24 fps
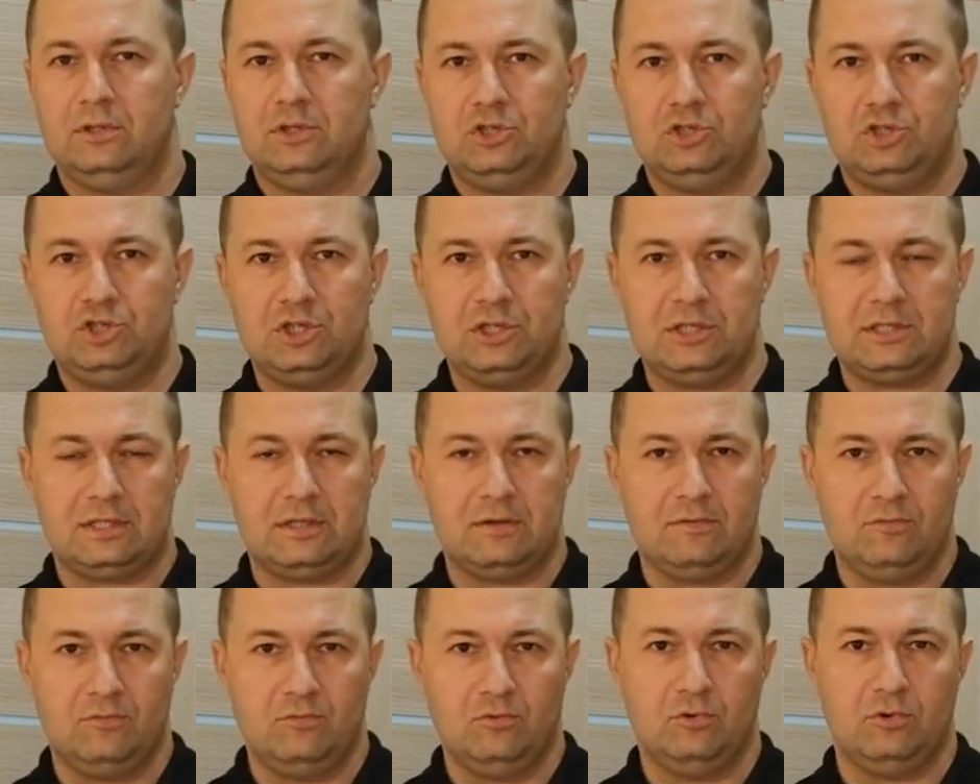
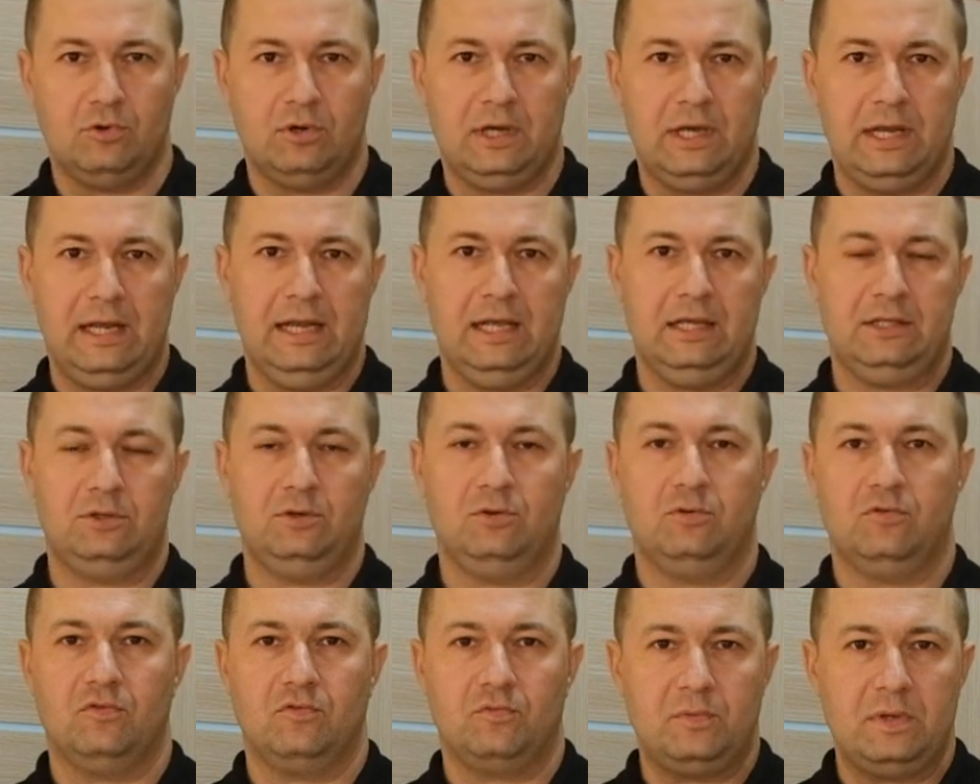чистовую
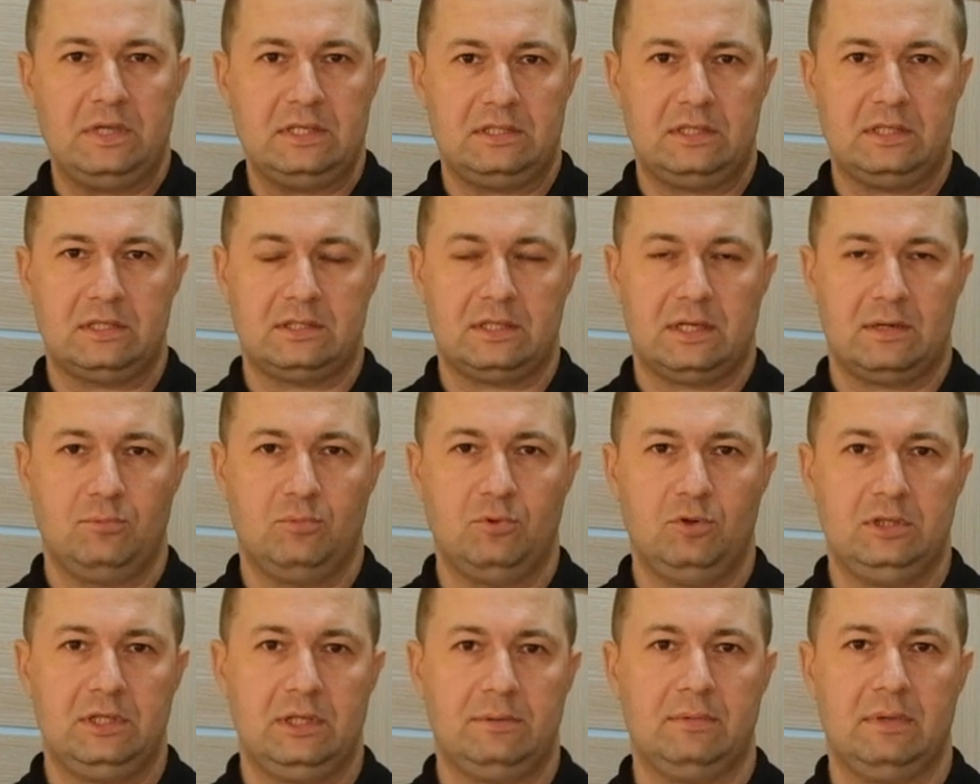электрику вместе с
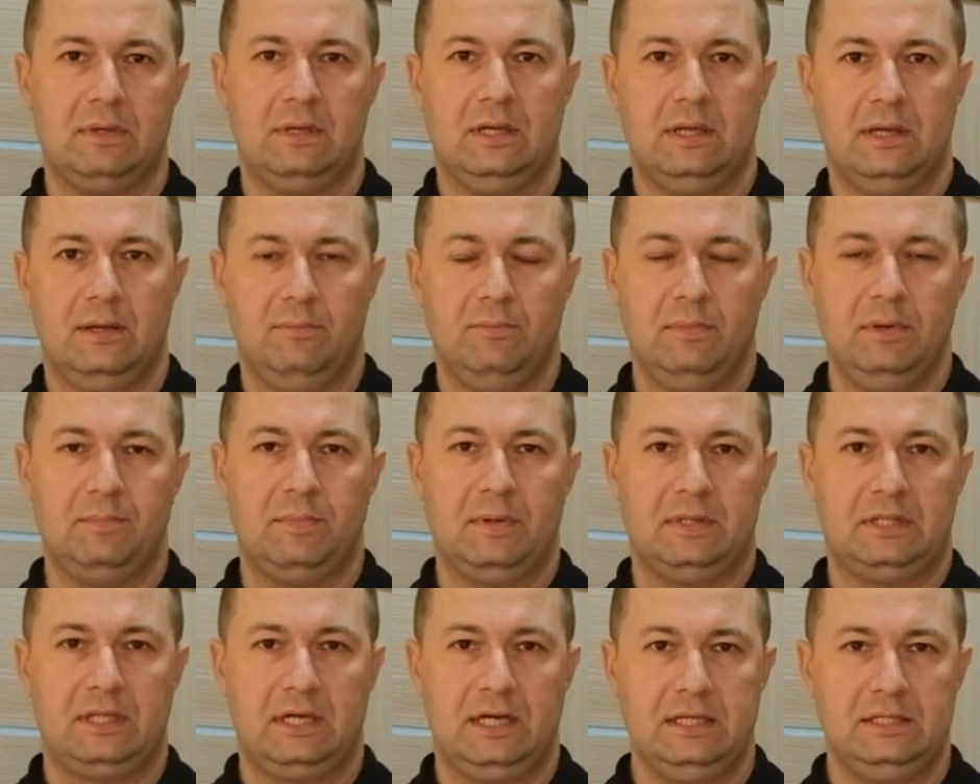работами мы
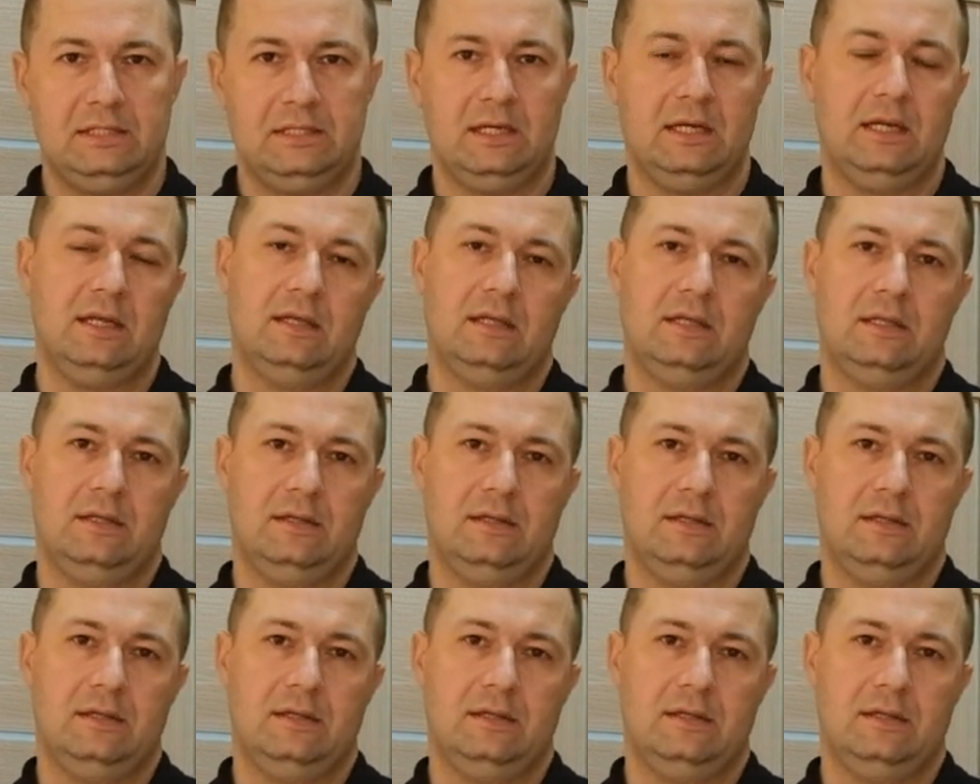потратили